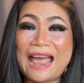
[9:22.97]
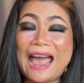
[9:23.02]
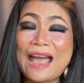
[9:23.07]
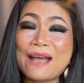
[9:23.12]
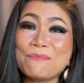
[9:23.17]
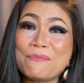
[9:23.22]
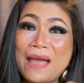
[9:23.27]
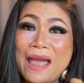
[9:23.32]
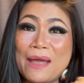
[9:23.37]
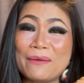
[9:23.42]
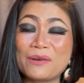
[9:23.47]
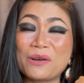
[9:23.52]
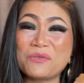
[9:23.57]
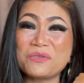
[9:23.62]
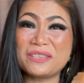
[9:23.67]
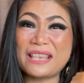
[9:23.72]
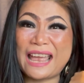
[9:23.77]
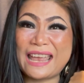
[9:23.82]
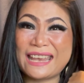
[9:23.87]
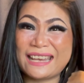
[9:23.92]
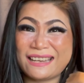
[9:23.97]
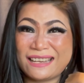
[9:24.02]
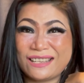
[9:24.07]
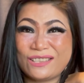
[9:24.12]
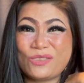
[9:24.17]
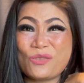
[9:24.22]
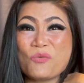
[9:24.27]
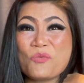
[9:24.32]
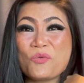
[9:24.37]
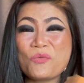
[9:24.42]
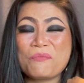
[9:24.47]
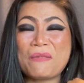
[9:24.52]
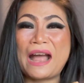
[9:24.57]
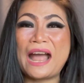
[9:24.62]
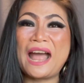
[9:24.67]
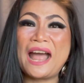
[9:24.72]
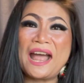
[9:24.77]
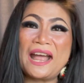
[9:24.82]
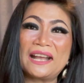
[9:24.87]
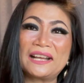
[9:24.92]
นางแบบเขาใส่คือสูง
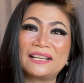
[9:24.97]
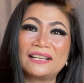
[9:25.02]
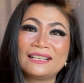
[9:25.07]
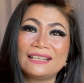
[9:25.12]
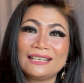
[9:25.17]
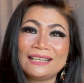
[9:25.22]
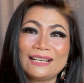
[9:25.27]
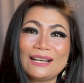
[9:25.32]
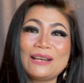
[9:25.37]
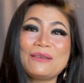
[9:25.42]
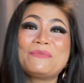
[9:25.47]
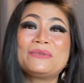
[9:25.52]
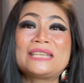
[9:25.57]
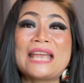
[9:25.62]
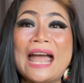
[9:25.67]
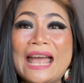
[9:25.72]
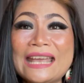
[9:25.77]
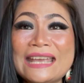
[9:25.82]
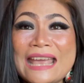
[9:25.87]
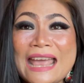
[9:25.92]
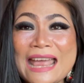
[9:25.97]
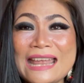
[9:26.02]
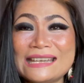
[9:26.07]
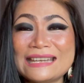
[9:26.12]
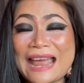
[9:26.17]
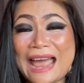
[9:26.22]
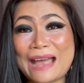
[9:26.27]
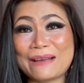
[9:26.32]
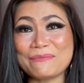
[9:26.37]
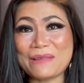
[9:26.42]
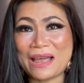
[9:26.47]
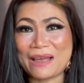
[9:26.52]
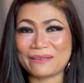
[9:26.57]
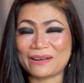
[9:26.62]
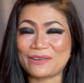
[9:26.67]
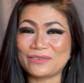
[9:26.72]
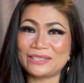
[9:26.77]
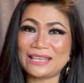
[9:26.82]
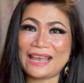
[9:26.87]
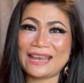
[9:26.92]
มากเอ้ยไม่ใช่ นางแบบ
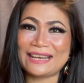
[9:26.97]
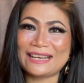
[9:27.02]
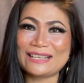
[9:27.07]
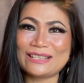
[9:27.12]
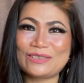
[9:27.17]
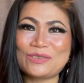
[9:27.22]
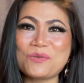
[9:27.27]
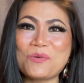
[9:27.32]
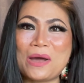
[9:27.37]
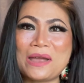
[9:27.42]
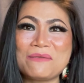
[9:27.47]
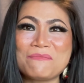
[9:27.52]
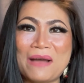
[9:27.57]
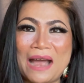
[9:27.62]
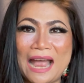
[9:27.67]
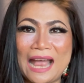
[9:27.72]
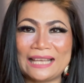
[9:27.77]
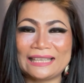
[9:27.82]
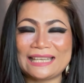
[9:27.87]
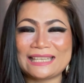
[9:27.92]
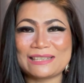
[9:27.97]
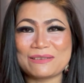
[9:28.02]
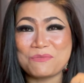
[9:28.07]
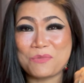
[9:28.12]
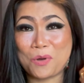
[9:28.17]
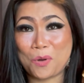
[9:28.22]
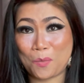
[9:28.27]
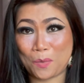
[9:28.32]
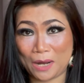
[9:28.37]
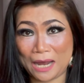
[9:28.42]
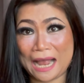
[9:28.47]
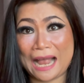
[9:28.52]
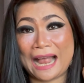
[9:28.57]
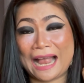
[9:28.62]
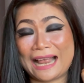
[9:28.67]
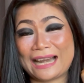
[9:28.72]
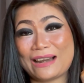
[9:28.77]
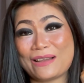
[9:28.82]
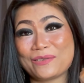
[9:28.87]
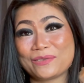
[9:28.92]
เขาใส่คือสวยมาก แต่จะบอกว่า
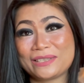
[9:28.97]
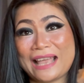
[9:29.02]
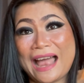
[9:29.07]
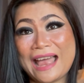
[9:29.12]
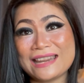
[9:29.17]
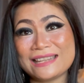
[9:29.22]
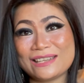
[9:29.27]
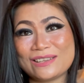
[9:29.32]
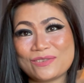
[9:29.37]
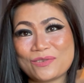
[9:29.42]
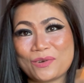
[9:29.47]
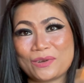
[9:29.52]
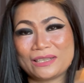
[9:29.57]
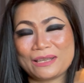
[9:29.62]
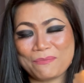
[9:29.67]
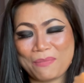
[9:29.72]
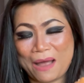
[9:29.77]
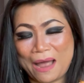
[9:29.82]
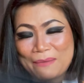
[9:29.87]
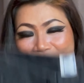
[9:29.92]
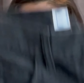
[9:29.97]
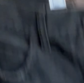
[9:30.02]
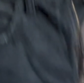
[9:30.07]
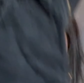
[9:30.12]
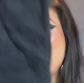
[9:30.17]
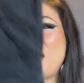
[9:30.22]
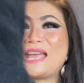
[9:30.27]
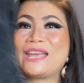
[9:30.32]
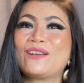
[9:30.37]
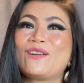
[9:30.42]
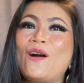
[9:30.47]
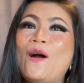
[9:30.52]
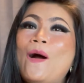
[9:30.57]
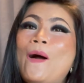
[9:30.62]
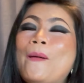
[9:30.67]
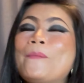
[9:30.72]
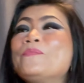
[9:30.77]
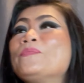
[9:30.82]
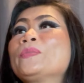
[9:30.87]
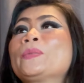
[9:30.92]
ขาเราสั้นนะเนาะแต่พับขึ้นไปก็
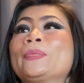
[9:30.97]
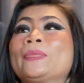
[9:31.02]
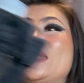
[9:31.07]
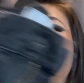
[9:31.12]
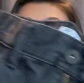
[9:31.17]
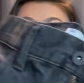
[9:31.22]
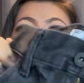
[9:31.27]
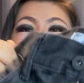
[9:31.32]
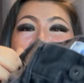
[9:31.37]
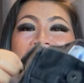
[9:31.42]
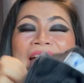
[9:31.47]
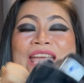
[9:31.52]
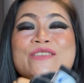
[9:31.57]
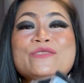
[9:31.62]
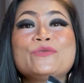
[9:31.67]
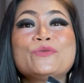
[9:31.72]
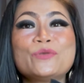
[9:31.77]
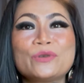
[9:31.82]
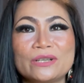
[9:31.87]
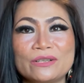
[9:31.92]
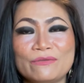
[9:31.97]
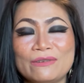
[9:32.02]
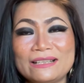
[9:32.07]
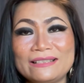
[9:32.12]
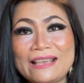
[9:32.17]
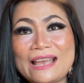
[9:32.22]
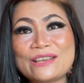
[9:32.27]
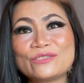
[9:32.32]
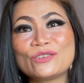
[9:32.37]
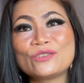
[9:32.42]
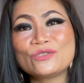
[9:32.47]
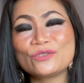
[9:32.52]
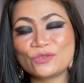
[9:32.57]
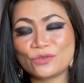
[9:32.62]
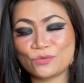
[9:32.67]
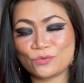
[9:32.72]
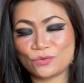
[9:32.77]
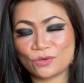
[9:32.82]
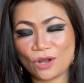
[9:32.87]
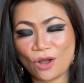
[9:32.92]
ได้อยู่หรือว่าใส่ส้น
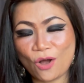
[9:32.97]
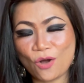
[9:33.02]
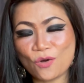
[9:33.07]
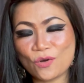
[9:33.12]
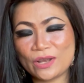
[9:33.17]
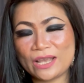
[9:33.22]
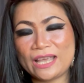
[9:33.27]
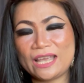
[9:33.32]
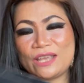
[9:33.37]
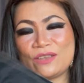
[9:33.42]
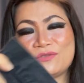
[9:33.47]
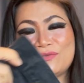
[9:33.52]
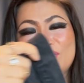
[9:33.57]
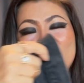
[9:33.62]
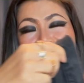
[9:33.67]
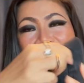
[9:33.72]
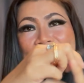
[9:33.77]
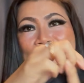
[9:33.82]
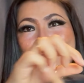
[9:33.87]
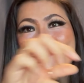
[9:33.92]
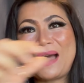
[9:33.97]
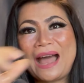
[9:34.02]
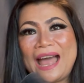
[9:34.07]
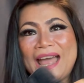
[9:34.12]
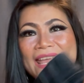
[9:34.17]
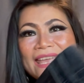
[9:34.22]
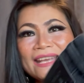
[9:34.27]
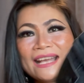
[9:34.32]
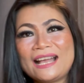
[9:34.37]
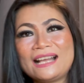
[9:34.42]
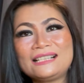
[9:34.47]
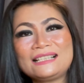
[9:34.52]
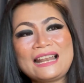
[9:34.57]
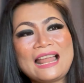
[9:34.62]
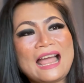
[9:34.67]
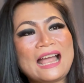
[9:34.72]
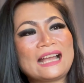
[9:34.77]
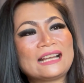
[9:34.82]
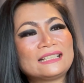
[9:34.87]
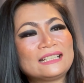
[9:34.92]
สูงก็โอเคอยู่นะคะป้ายข้าง
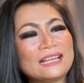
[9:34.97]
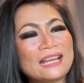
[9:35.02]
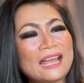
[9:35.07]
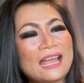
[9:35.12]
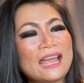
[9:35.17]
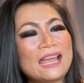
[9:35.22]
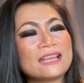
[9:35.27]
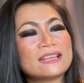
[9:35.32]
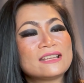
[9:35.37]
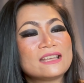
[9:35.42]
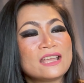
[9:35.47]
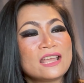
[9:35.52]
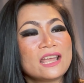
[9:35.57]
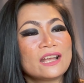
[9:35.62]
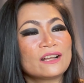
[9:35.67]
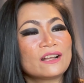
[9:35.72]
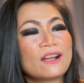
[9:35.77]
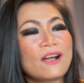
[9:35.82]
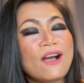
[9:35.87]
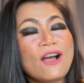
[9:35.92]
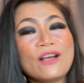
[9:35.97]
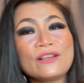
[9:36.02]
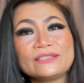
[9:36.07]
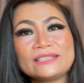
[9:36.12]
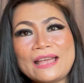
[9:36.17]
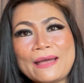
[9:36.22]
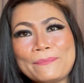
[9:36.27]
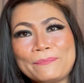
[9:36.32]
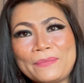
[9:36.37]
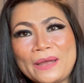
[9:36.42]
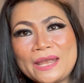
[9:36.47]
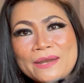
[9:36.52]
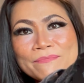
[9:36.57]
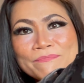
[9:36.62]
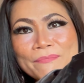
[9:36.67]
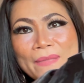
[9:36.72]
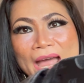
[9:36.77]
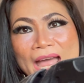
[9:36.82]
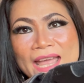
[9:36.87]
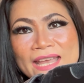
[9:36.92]
หลังนะคะ ก็จะเป็น
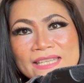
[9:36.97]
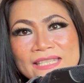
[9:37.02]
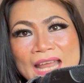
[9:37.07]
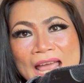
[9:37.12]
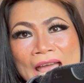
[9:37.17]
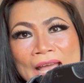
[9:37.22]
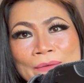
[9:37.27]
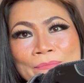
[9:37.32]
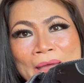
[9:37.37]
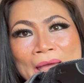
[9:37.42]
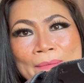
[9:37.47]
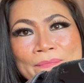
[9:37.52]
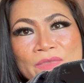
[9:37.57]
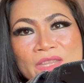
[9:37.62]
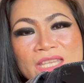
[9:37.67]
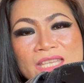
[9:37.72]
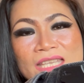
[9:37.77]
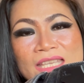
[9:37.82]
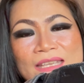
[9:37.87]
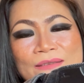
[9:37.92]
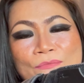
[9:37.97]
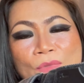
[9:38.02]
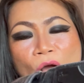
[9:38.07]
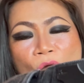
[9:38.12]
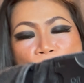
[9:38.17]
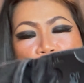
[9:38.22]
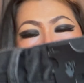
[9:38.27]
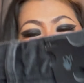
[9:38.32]
ป้ายหนังแบบนี้บอ